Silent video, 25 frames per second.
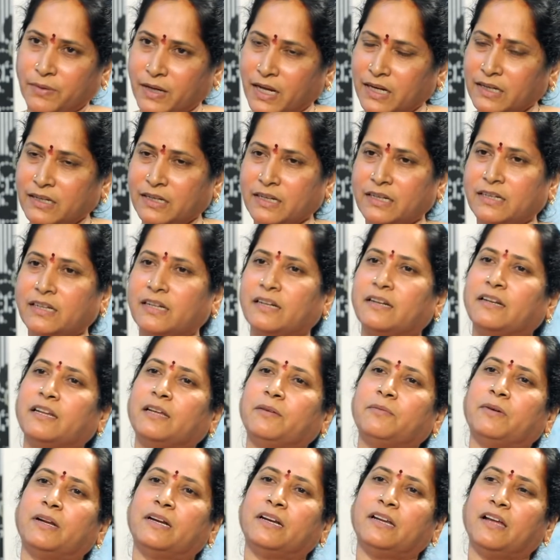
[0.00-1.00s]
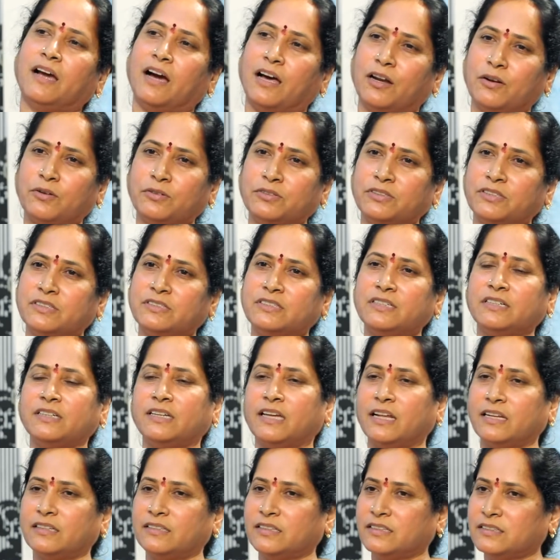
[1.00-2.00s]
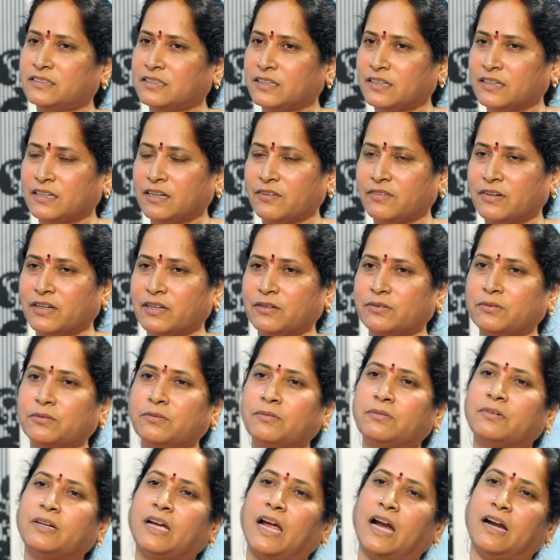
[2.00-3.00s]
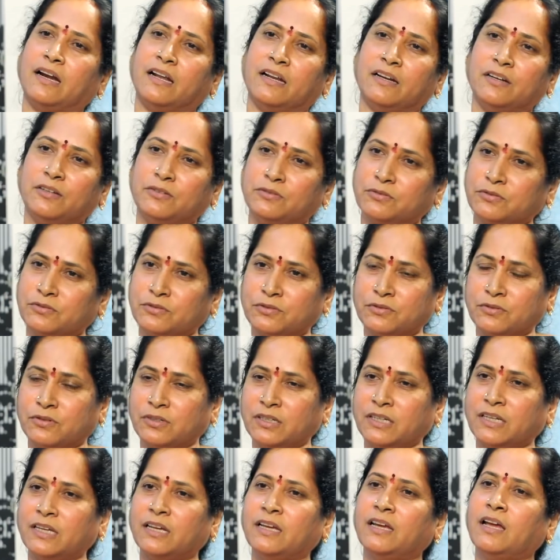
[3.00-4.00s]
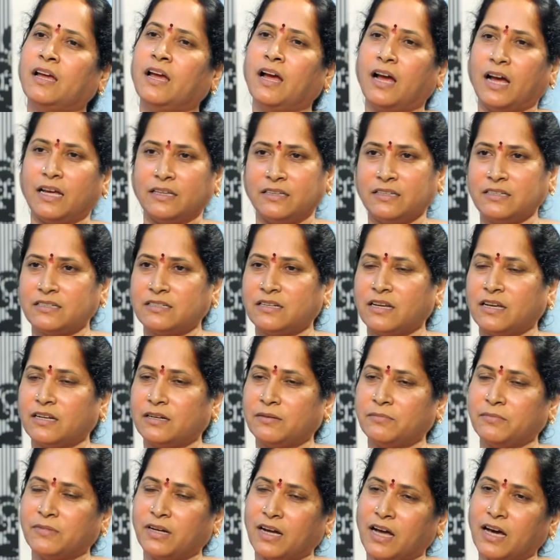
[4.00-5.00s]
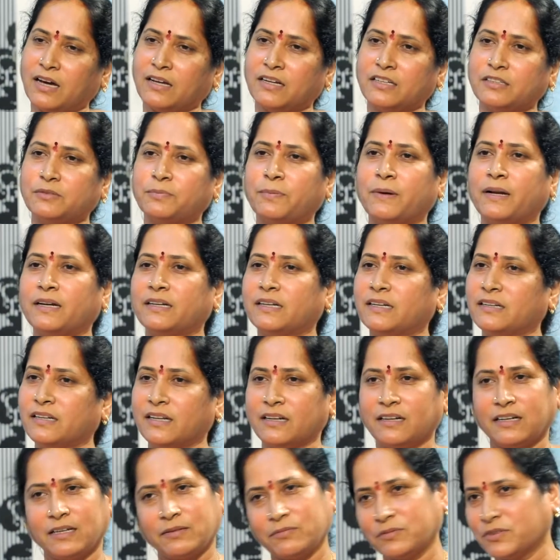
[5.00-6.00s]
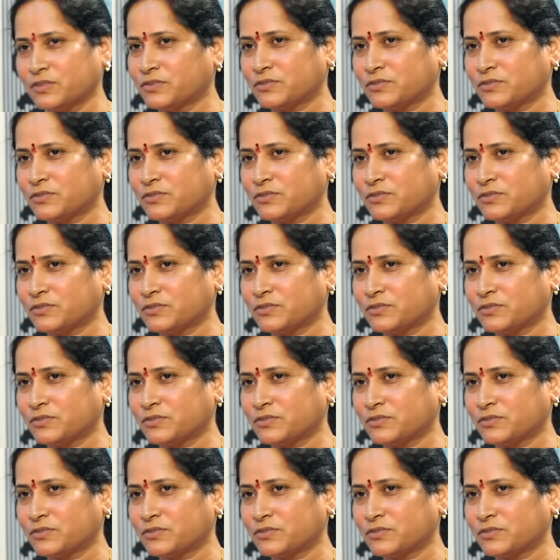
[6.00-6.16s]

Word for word: పార్టీ నిర్ణయం అన్నీ ఆలోచించి గెలిచే సీట్ల వరకు క్యాడర్ని చూసుకొని అధిష్టానం కాంగ్రెస్ పార్టీ నిర్ణయం